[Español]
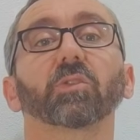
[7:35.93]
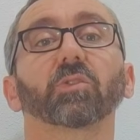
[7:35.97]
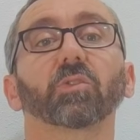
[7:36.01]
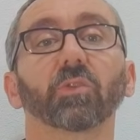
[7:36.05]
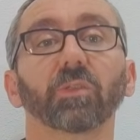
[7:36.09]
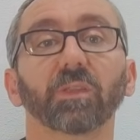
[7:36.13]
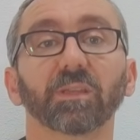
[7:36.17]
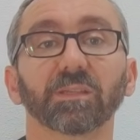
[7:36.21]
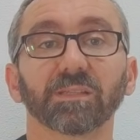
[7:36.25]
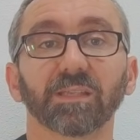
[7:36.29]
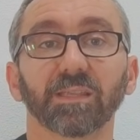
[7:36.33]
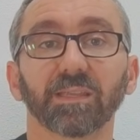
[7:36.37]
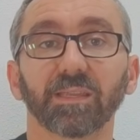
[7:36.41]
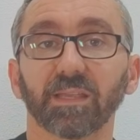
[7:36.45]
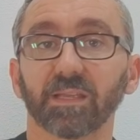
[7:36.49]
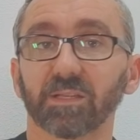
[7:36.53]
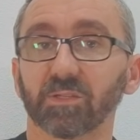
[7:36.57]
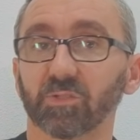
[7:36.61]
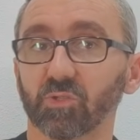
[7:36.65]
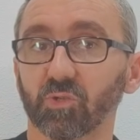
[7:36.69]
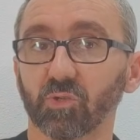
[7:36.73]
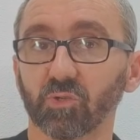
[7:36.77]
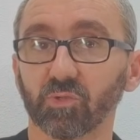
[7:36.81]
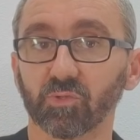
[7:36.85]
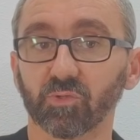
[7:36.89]
Todas
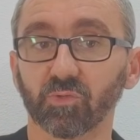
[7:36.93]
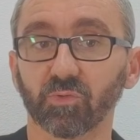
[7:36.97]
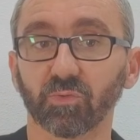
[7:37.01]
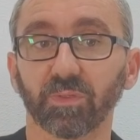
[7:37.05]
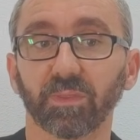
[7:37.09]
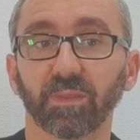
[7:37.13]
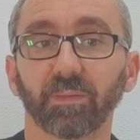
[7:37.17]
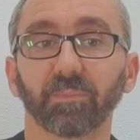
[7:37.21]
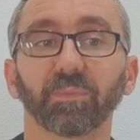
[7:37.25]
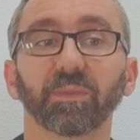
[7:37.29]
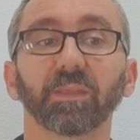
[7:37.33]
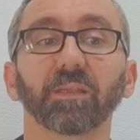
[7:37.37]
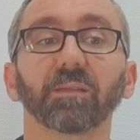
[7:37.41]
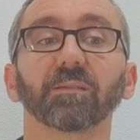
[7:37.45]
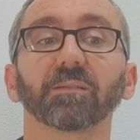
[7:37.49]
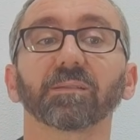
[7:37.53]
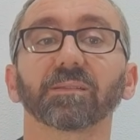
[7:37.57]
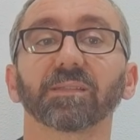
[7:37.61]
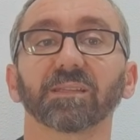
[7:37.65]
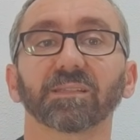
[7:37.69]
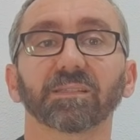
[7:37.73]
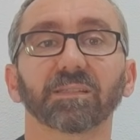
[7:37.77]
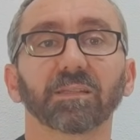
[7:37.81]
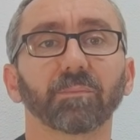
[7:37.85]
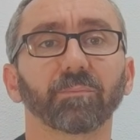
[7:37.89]
ellas son
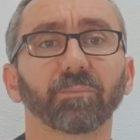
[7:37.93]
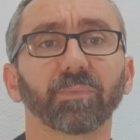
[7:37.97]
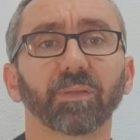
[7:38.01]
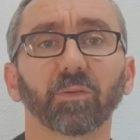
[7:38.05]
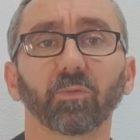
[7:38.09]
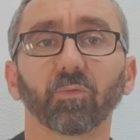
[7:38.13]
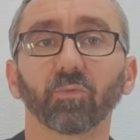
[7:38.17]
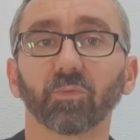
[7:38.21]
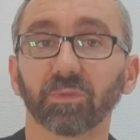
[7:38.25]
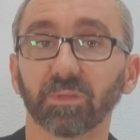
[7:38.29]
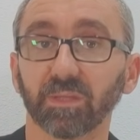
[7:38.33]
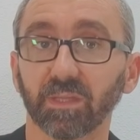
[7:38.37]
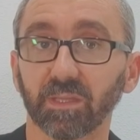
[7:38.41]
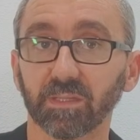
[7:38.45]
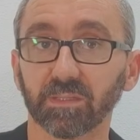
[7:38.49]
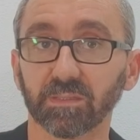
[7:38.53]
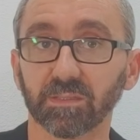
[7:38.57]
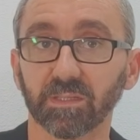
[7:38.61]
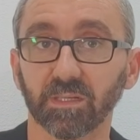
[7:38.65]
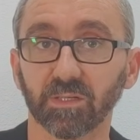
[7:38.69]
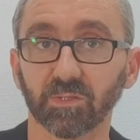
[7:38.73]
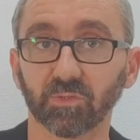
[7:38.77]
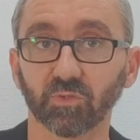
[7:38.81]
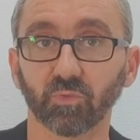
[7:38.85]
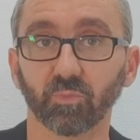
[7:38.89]
susceptibles de ser
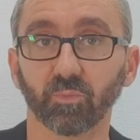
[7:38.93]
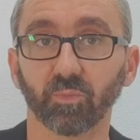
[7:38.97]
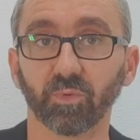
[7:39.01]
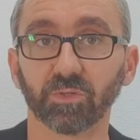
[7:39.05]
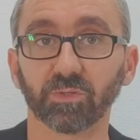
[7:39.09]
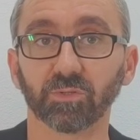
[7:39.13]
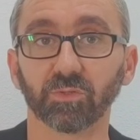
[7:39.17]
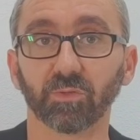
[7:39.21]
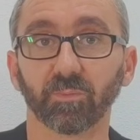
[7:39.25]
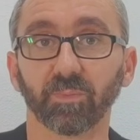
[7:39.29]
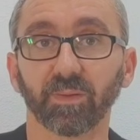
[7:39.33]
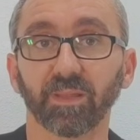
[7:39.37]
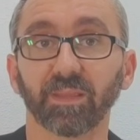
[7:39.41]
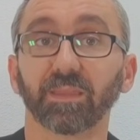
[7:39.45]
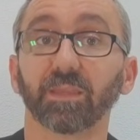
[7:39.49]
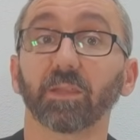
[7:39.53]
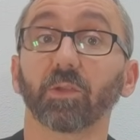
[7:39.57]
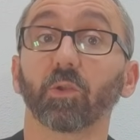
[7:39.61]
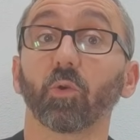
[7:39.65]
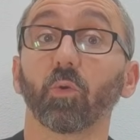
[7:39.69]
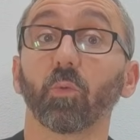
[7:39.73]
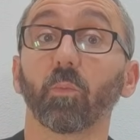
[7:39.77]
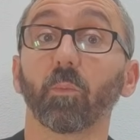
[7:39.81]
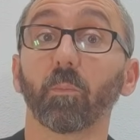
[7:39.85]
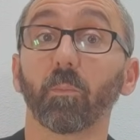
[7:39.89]
preguntadas en el supuesto
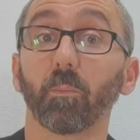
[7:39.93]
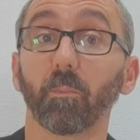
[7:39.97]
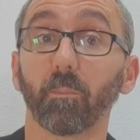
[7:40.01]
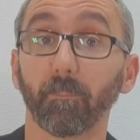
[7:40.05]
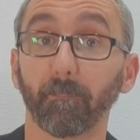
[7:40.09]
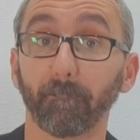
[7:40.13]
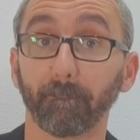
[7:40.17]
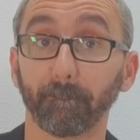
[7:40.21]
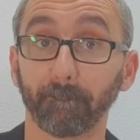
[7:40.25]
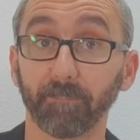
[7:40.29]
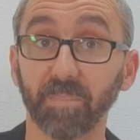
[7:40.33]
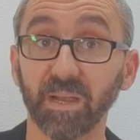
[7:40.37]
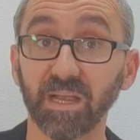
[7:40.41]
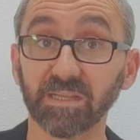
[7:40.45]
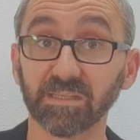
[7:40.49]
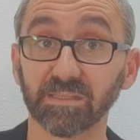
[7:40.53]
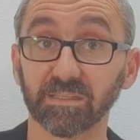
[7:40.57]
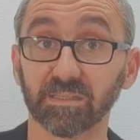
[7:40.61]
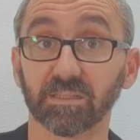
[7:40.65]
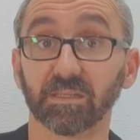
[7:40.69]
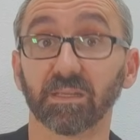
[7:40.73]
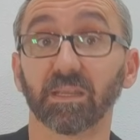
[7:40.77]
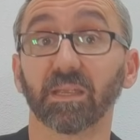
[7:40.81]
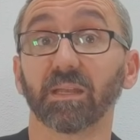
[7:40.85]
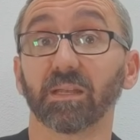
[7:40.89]
práctico,
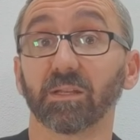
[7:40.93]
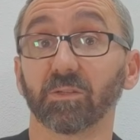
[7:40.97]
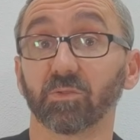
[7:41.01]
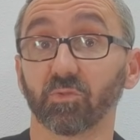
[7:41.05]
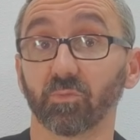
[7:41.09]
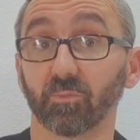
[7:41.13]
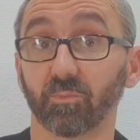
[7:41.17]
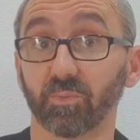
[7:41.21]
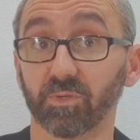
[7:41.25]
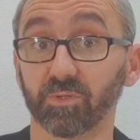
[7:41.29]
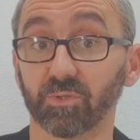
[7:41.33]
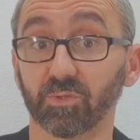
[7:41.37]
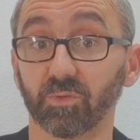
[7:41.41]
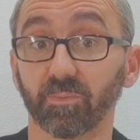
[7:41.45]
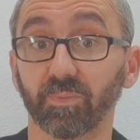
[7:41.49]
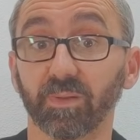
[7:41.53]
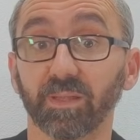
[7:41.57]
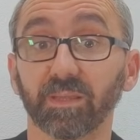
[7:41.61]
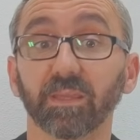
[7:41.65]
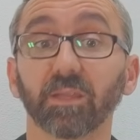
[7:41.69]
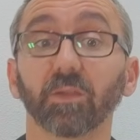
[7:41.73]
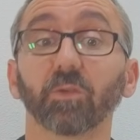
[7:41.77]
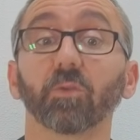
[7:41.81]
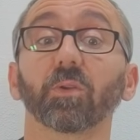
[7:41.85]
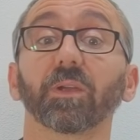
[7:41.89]
más en el supuesto
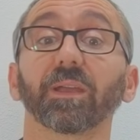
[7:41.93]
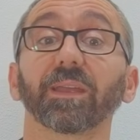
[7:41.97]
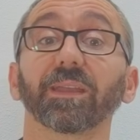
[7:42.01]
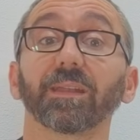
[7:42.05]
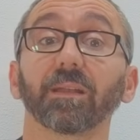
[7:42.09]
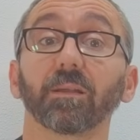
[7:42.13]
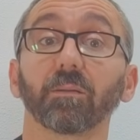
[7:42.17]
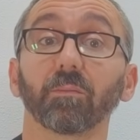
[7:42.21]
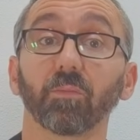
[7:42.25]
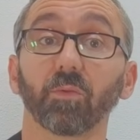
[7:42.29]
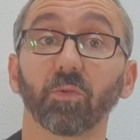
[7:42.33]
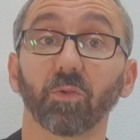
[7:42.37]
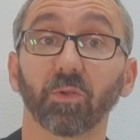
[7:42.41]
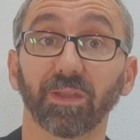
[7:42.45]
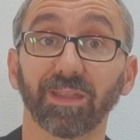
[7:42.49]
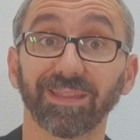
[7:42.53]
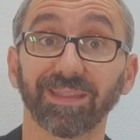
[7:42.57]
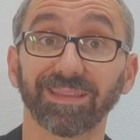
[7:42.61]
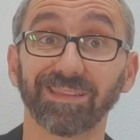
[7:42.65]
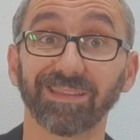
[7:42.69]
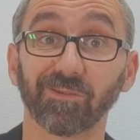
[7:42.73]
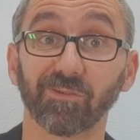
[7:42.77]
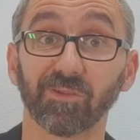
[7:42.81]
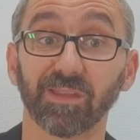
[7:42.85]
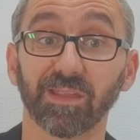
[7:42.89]
práctico que en el bloque
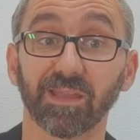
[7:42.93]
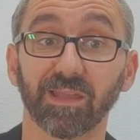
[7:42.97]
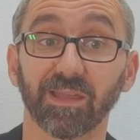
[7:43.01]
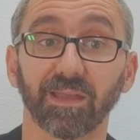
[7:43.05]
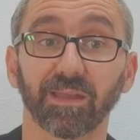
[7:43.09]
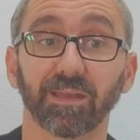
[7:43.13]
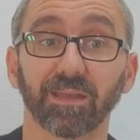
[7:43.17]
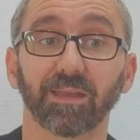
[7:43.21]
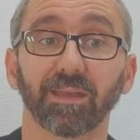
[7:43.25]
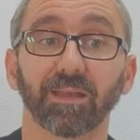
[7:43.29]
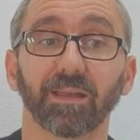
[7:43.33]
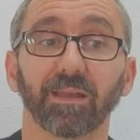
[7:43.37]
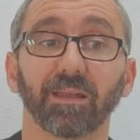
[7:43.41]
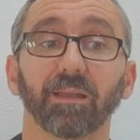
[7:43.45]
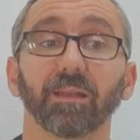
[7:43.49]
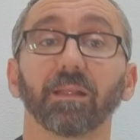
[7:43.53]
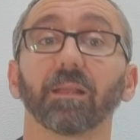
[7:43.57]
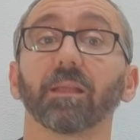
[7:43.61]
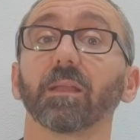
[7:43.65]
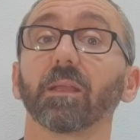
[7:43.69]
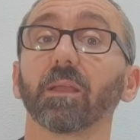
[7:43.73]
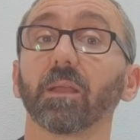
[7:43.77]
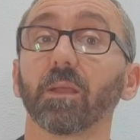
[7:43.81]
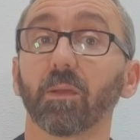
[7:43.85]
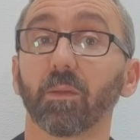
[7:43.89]
de teoría general,
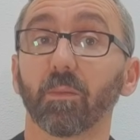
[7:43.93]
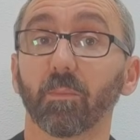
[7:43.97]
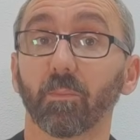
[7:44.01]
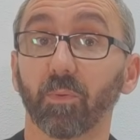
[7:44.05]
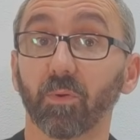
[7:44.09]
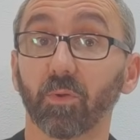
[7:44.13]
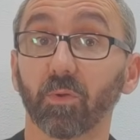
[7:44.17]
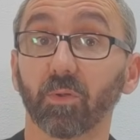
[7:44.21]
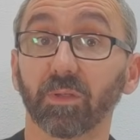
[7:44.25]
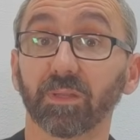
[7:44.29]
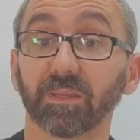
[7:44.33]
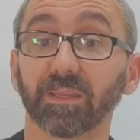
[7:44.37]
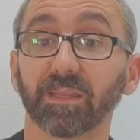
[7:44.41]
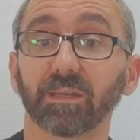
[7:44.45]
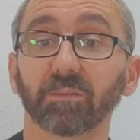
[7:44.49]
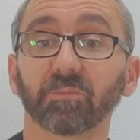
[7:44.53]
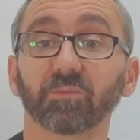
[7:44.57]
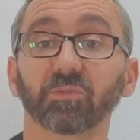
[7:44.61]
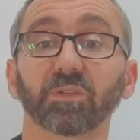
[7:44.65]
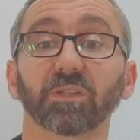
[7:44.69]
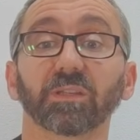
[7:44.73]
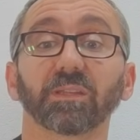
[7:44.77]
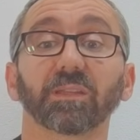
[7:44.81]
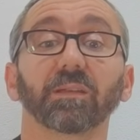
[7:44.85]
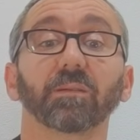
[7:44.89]
por lo que
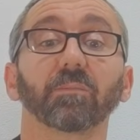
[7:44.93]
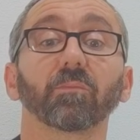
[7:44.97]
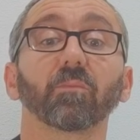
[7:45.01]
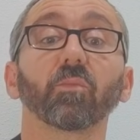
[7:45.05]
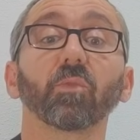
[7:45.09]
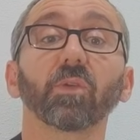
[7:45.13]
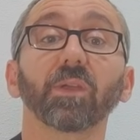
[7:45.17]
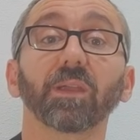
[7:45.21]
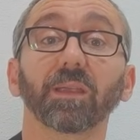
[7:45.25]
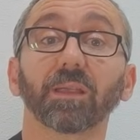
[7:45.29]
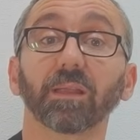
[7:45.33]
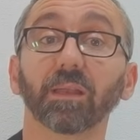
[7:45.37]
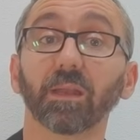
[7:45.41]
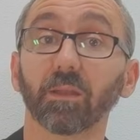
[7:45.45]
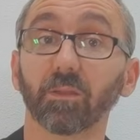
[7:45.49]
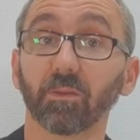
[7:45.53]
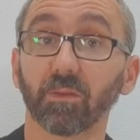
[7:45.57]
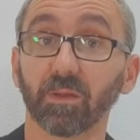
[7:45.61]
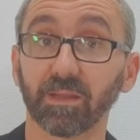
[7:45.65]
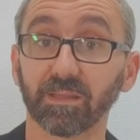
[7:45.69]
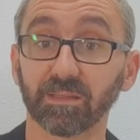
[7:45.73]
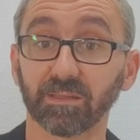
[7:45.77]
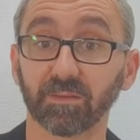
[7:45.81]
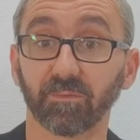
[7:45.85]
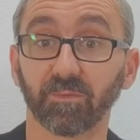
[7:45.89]
tenemos que tener muy
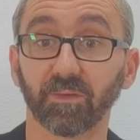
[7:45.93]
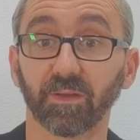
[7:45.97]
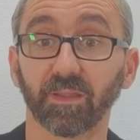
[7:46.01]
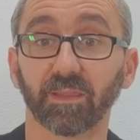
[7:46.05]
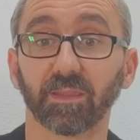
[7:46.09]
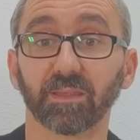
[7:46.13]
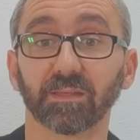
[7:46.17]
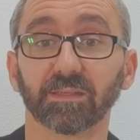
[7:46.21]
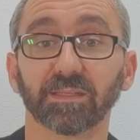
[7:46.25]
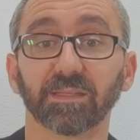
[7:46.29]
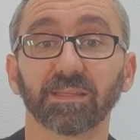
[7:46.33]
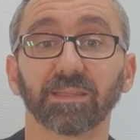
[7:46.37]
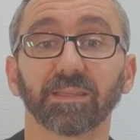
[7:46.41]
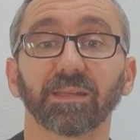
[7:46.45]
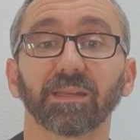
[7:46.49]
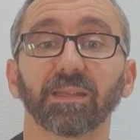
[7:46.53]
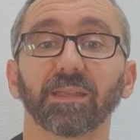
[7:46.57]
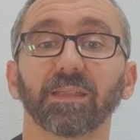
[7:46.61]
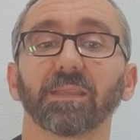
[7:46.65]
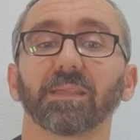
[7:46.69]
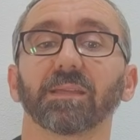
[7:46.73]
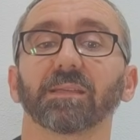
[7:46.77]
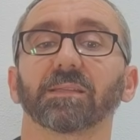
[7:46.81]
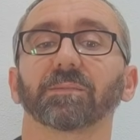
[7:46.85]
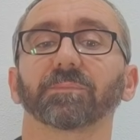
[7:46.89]
claras las diferencias
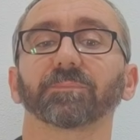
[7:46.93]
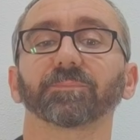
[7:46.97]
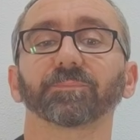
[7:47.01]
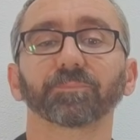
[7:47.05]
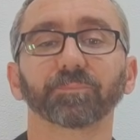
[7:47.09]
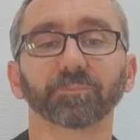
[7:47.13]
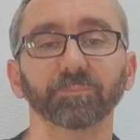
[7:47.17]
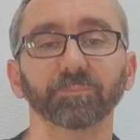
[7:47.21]
entre ellas.